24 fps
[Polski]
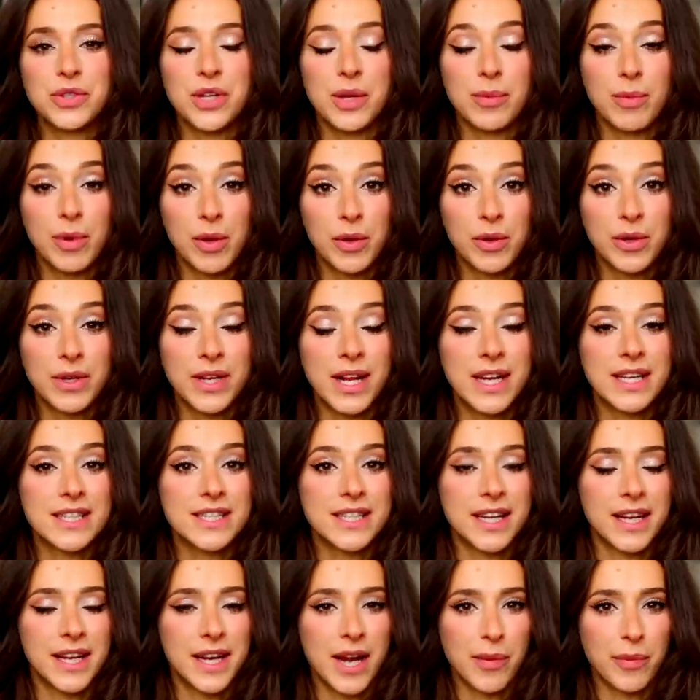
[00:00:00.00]
już na blogu i na
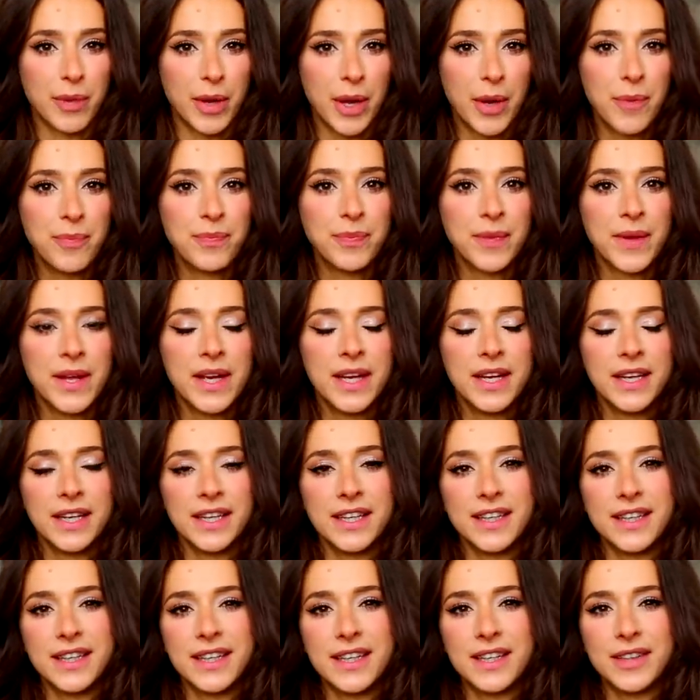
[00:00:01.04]
Instagramie
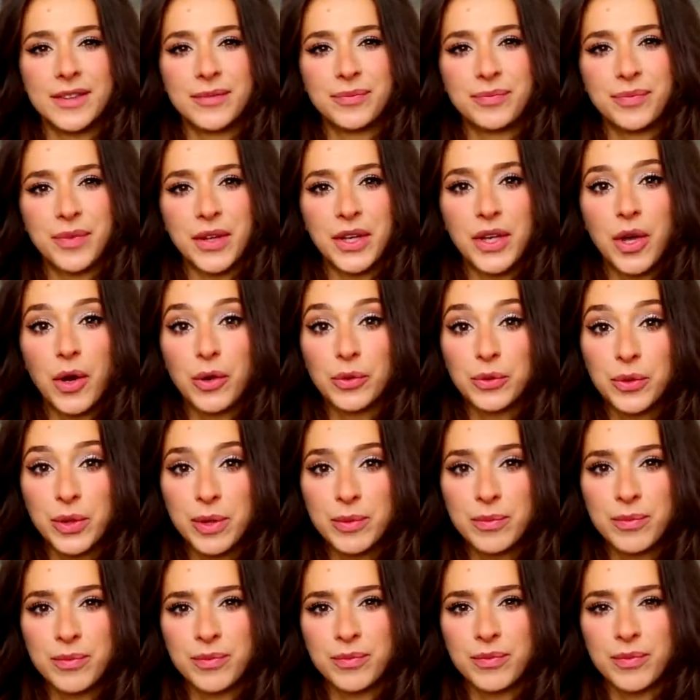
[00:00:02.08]
i o
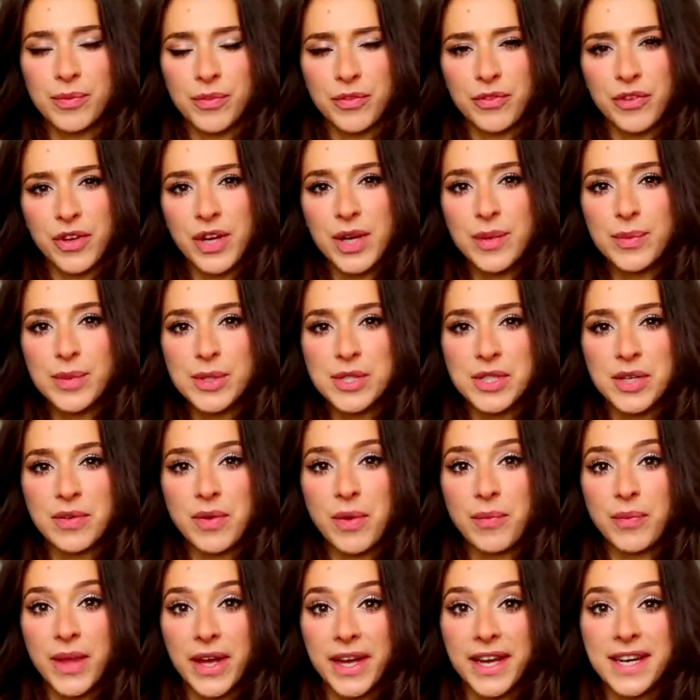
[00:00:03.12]
którym film
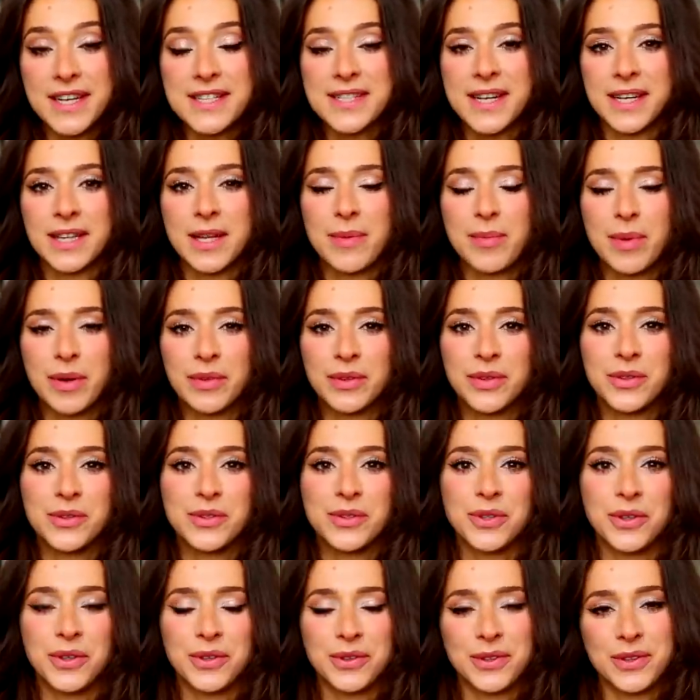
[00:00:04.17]
chciałam nagrać tak naprawdę
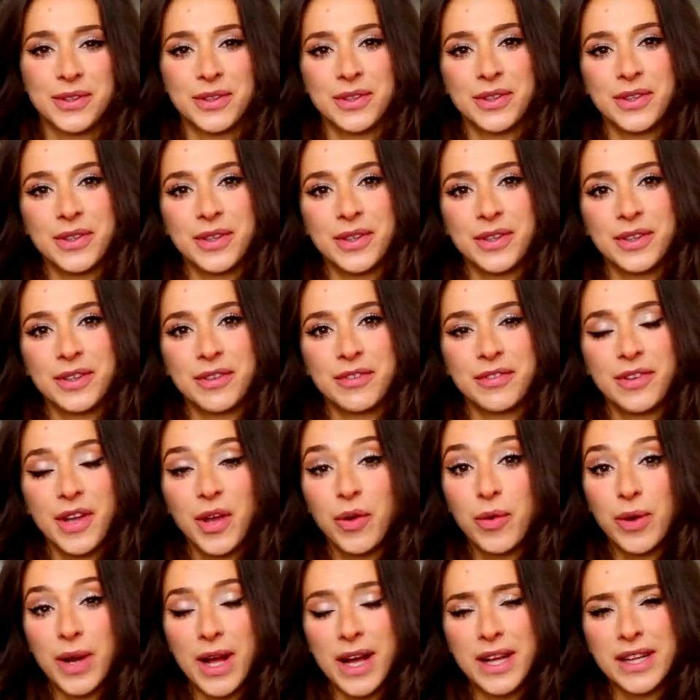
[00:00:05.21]
już od e,
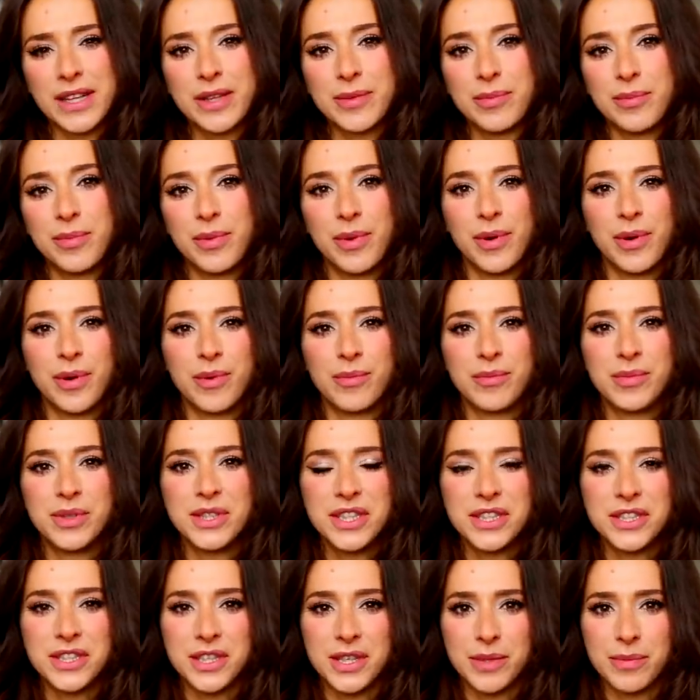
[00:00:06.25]
wielu lat, bo
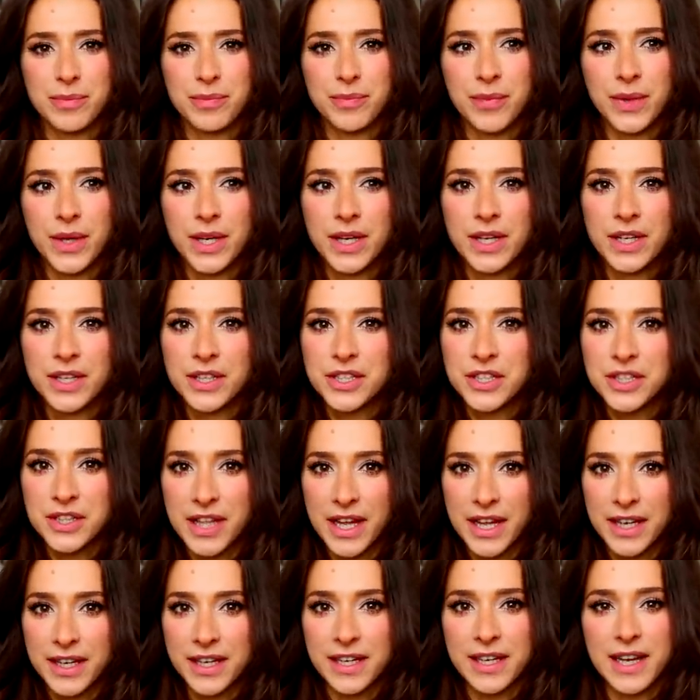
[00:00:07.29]
myślę, że
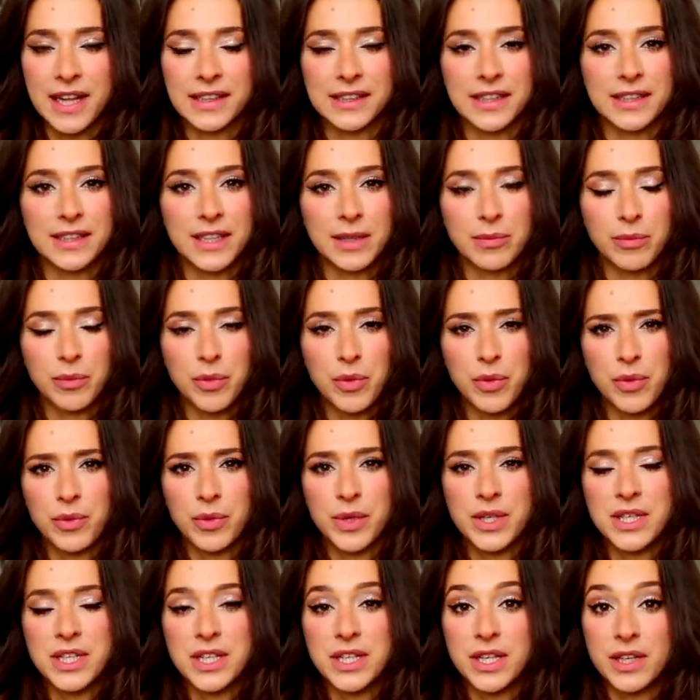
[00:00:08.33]
4 lata
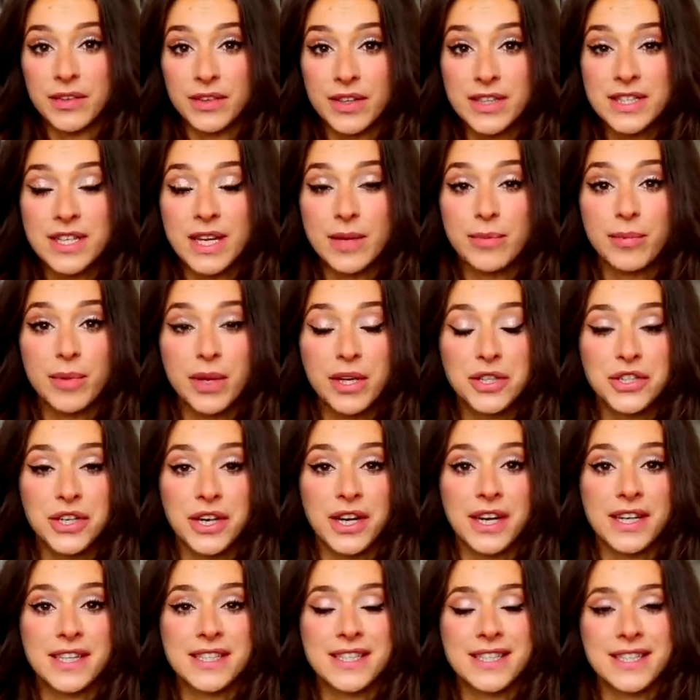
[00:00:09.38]
temu, jeśli nie więcej,
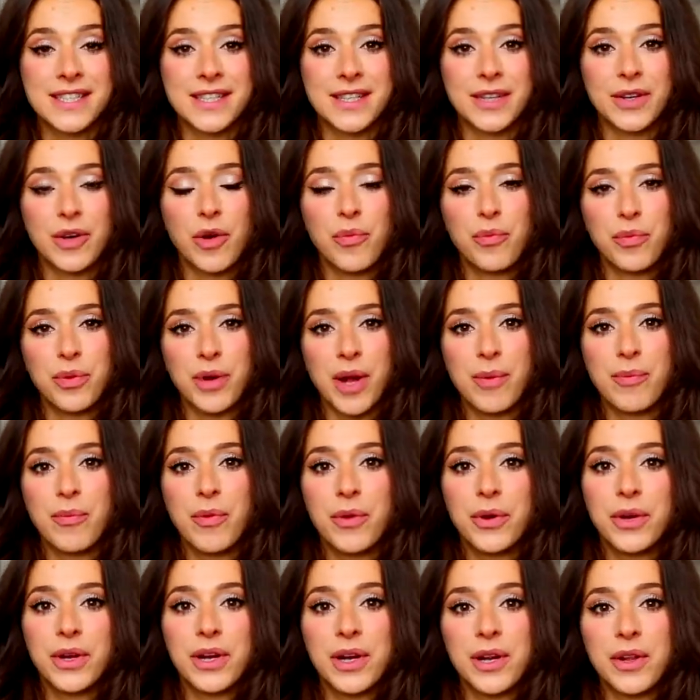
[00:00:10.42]
pierwszy raz e, kupiłam
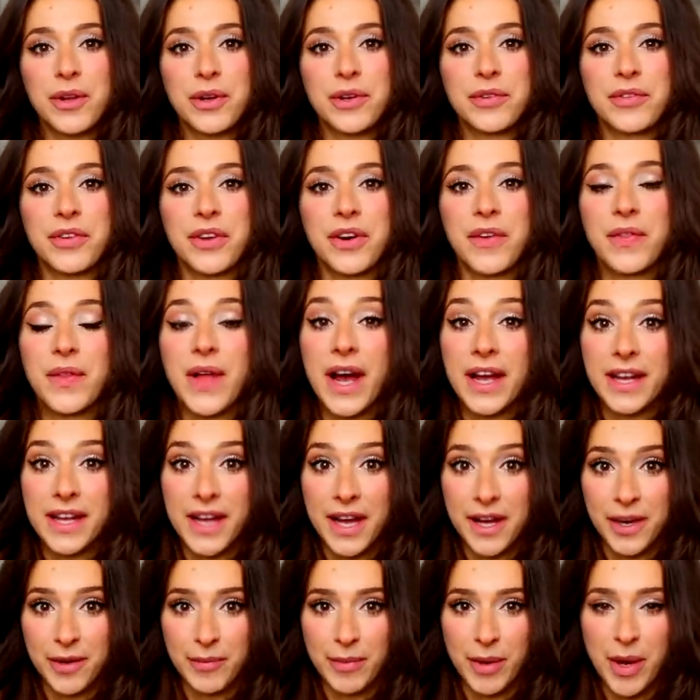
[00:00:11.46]
mój chlorofil na
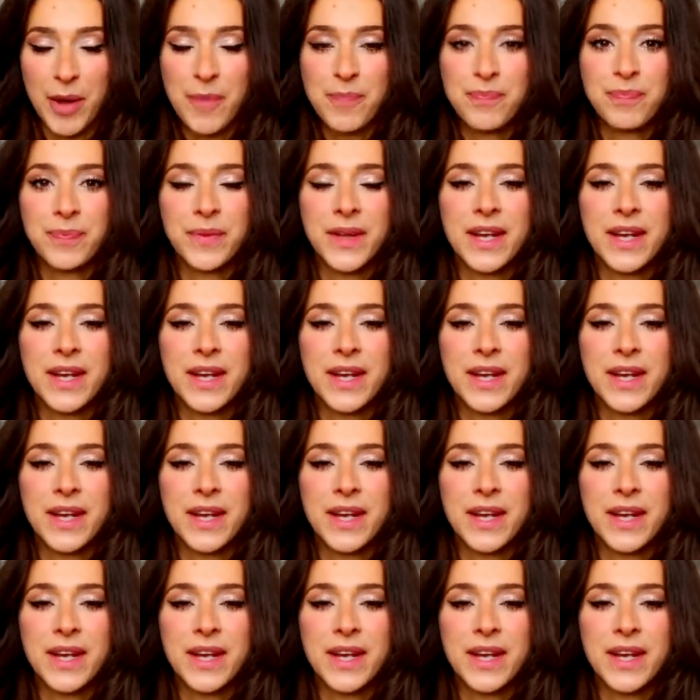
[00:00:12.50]
iHerbie